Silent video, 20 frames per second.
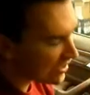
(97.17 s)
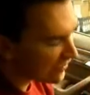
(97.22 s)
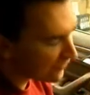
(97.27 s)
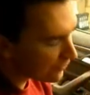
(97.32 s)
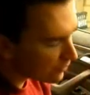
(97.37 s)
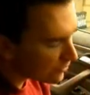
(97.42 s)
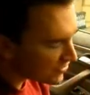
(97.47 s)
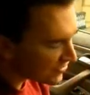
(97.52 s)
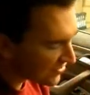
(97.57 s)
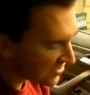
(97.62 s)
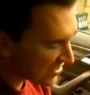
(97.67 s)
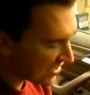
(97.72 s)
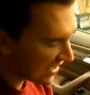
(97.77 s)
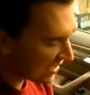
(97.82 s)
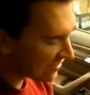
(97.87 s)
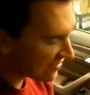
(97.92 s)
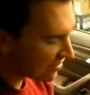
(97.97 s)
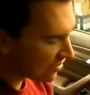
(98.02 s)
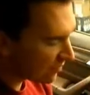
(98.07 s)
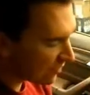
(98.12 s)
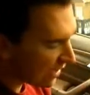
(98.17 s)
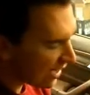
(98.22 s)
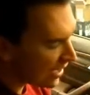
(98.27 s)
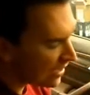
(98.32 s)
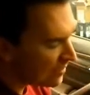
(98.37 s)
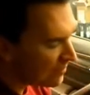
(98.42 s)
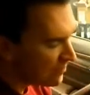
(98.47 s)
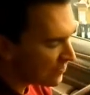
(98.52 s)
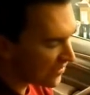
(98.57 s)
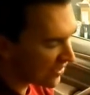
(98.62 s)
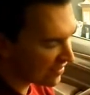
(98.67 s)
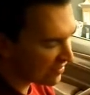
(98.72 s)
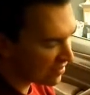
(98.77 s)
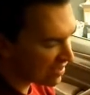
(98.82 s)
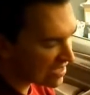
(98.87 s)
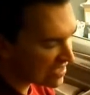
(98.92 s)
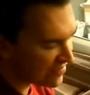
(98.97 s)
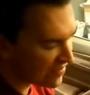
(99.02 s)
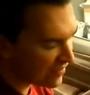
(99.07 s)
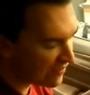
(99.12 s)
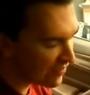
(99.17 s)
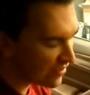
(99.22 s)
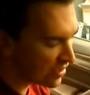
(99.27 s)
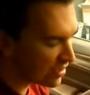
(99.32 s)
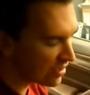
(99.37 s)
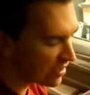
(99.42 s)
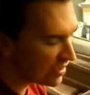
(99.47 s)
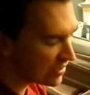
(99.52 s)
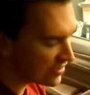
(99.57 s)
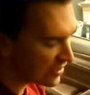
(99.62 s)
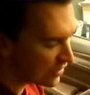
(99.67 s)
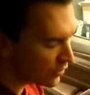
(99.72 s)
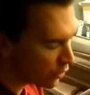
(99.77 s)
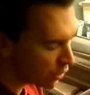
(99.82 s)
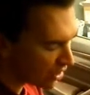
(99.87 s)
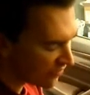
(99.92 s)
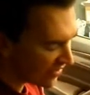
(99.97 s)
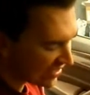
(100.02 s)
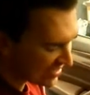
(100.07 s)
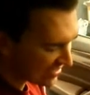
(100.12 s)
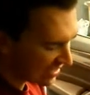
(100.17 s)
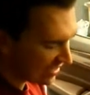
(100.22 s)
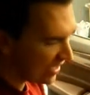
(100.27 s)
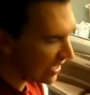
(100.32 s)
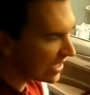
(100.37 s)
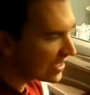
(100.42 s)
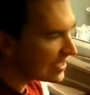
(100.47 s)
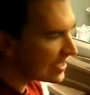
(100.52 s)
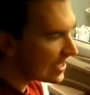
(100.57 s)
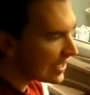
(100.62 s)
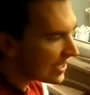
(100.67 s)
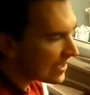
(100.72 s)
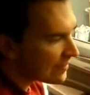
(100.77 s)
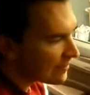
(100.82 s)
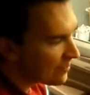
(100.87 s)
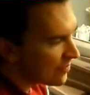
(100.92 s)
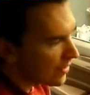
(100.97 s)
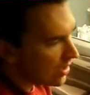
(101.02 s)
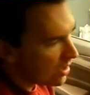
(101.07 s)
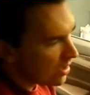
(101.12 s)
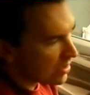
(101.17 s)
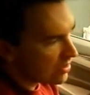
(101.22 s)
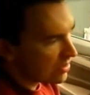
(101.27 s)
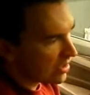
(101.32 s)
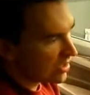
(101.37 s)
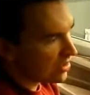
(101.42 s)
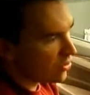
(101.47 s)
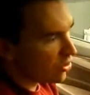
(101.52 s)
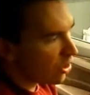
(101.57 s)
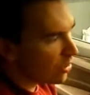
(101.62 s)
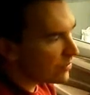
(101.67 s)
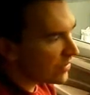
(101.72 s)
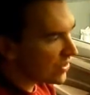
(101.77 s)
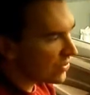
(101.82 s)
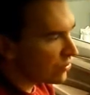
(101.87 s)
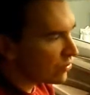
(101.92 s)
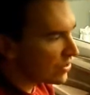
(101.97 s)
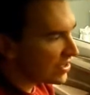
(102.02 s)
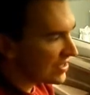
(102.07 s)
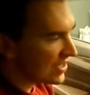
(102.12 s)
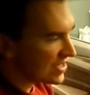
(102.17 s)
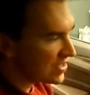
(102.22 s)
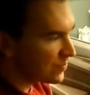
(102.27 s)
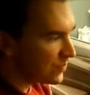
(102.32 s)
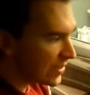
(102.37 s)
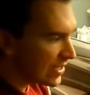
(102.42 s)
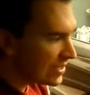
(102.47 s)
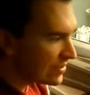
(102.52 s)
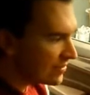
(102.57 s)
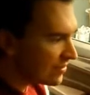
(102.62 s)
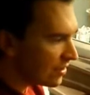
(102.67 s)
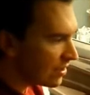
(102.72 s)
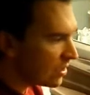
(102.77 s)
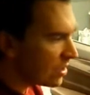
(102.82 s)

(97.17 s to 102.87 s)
funktioniert ganz normal. Das heißt, wenn wir den Rückwärtsgang einlegen, dann kommt natürlich das Bild.